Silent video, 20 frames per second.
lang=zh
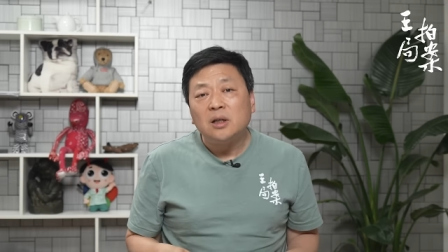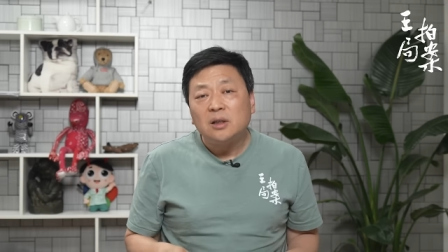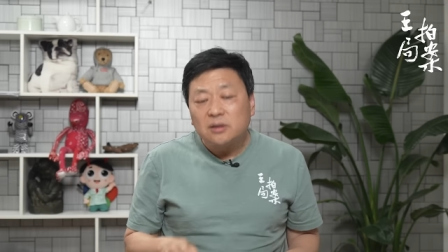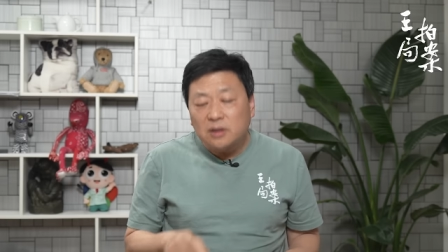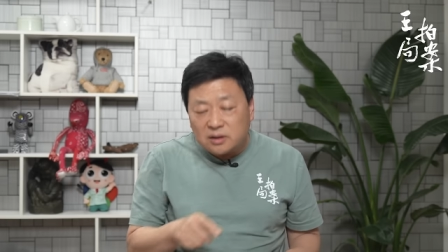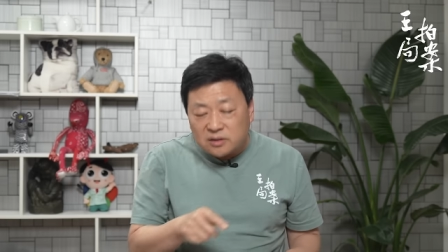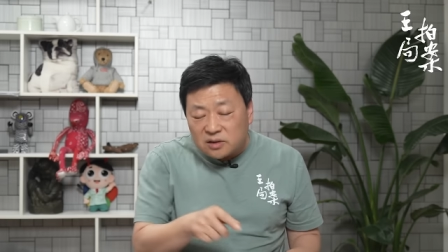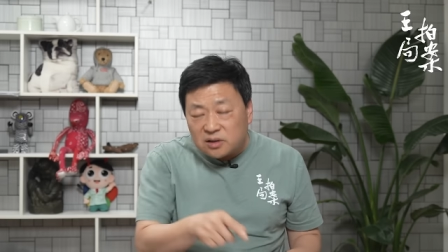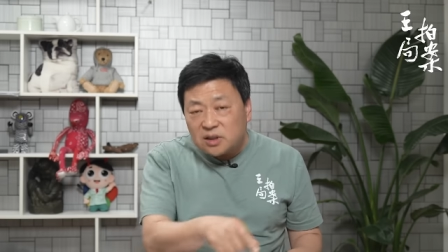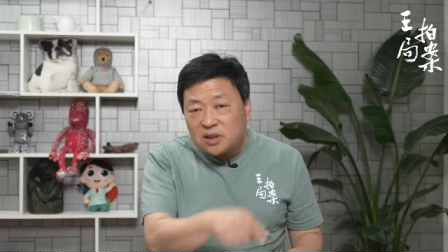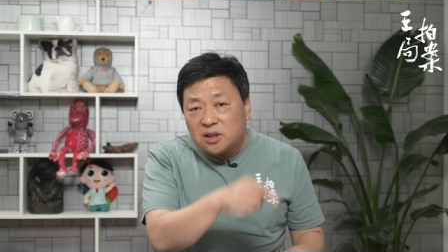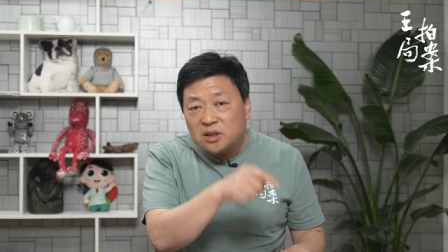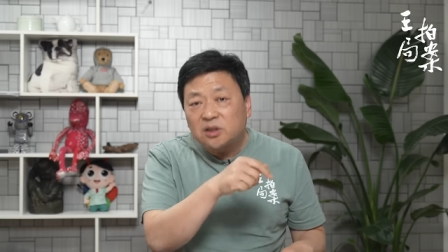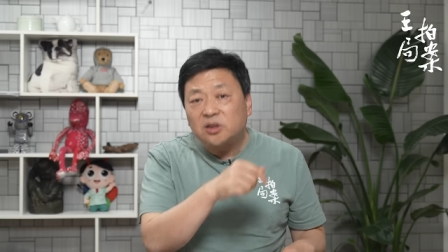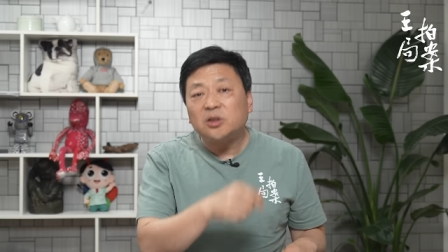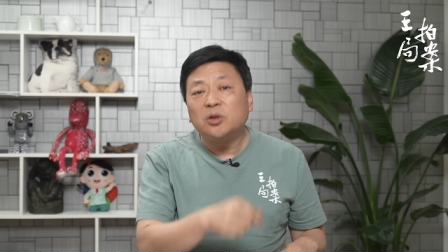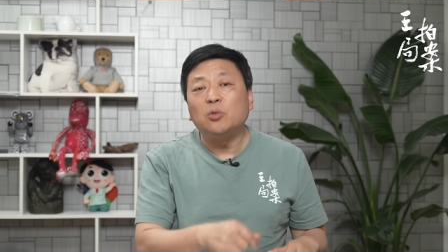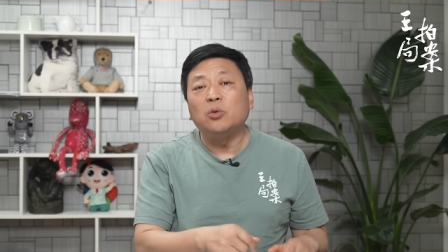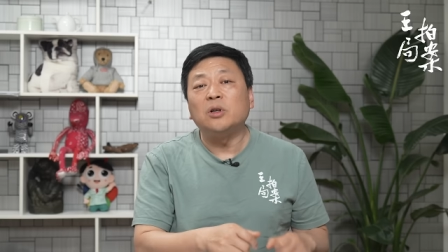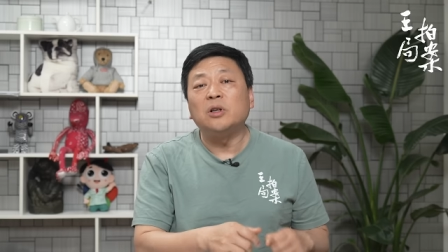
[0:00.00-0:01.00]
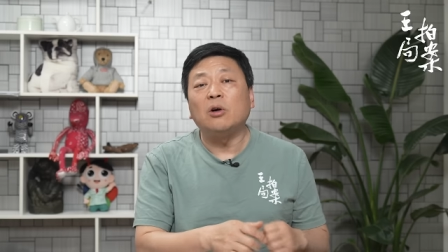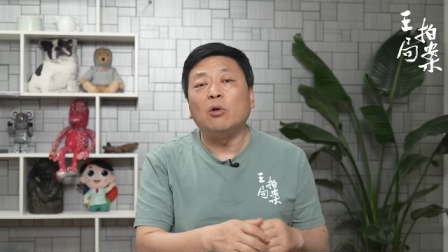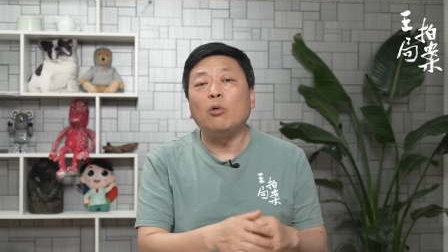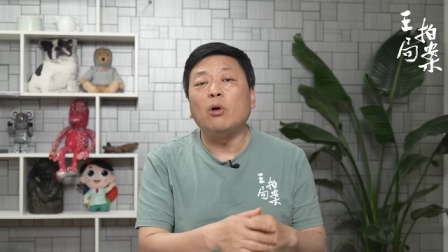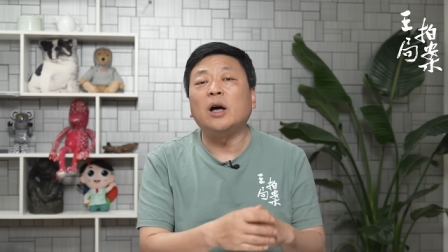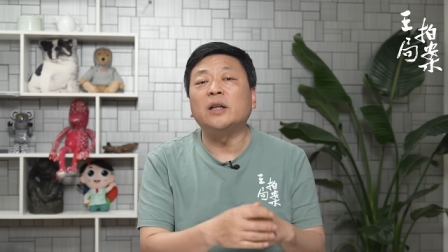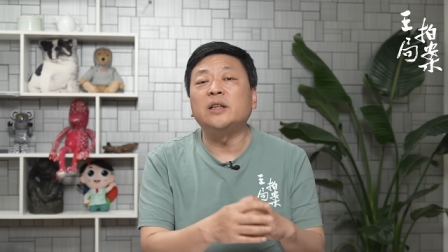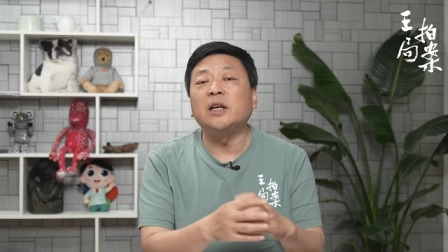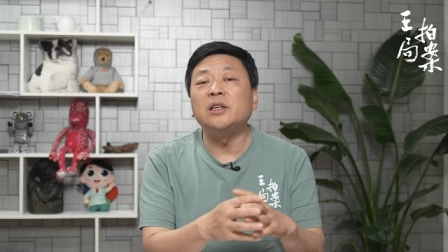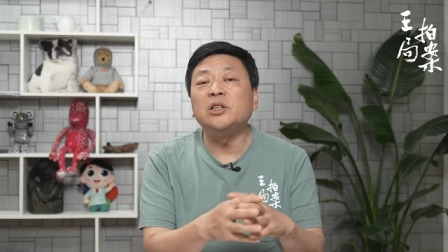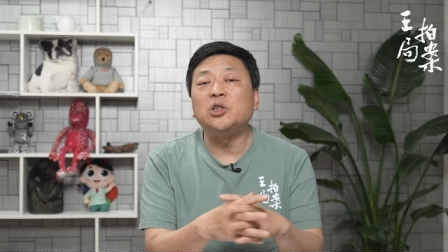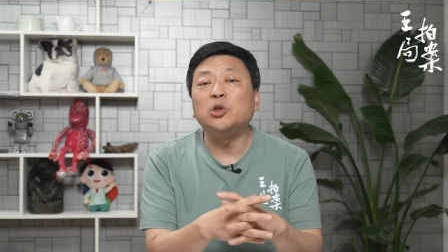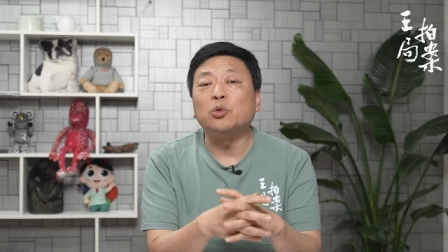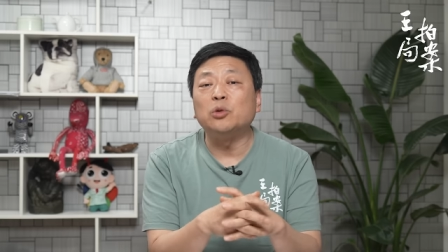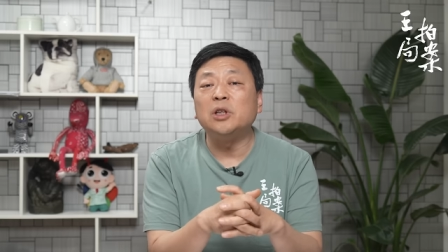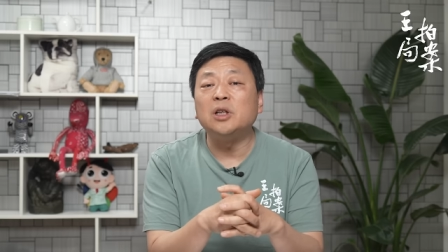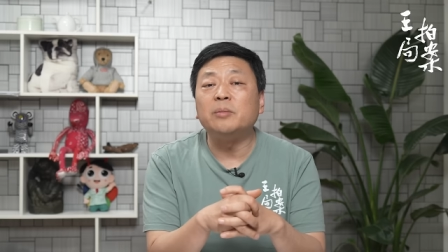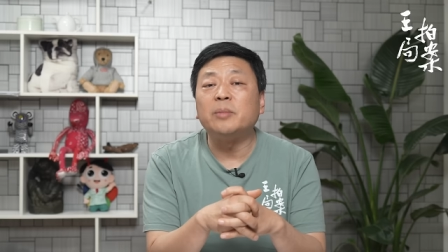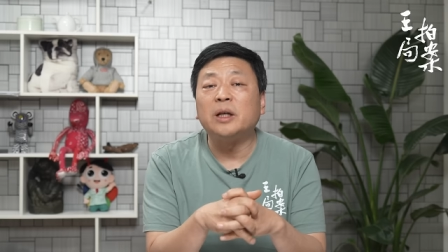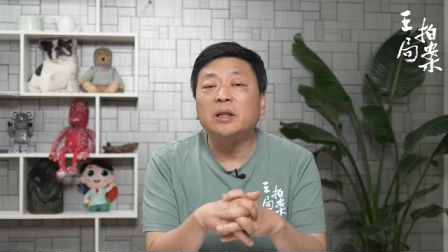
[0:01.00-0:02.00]
他自己是过着花天酒
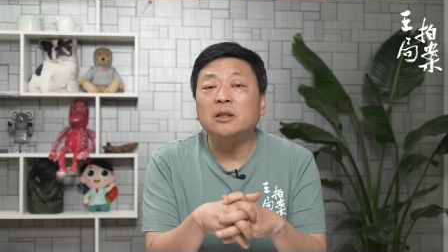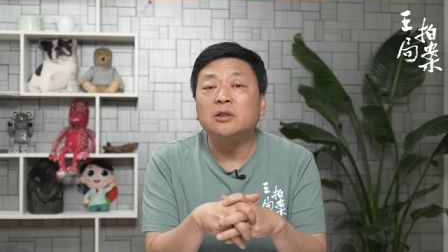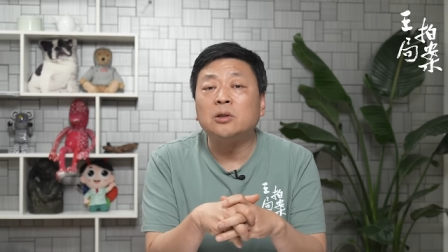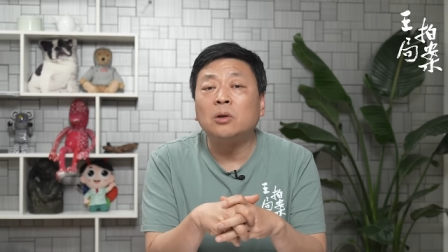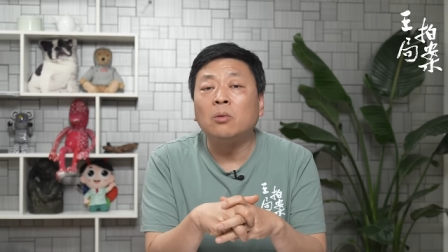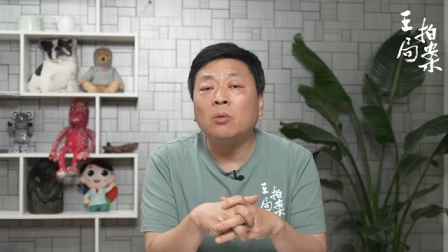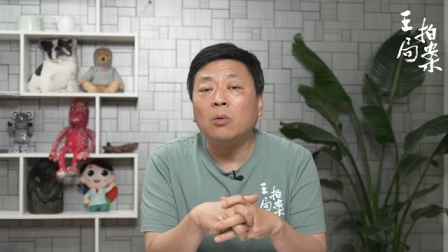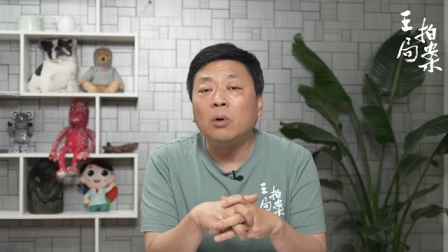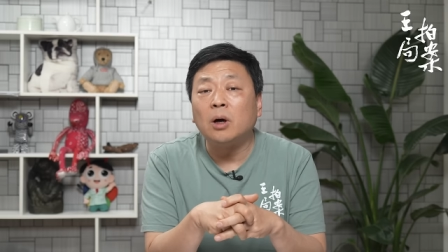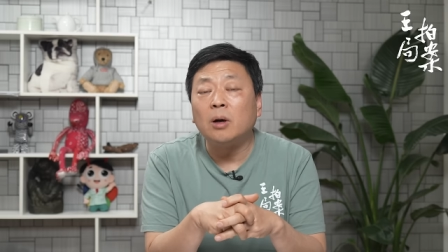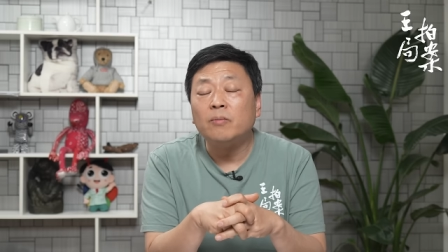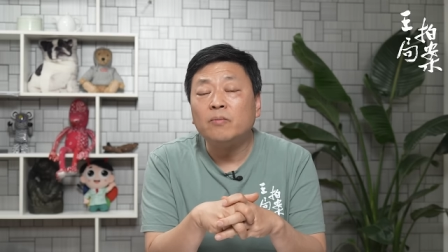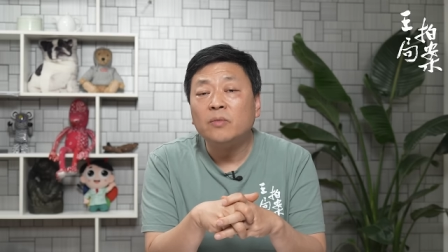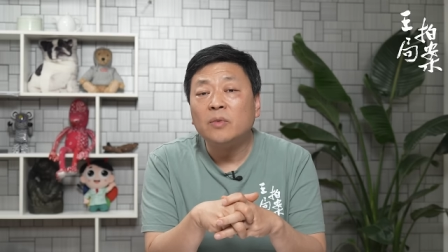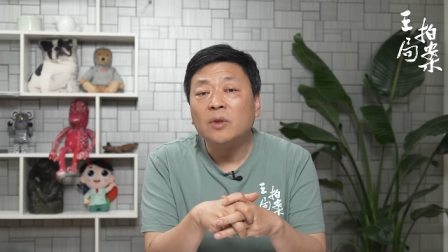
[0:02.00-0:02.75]
地般的生活，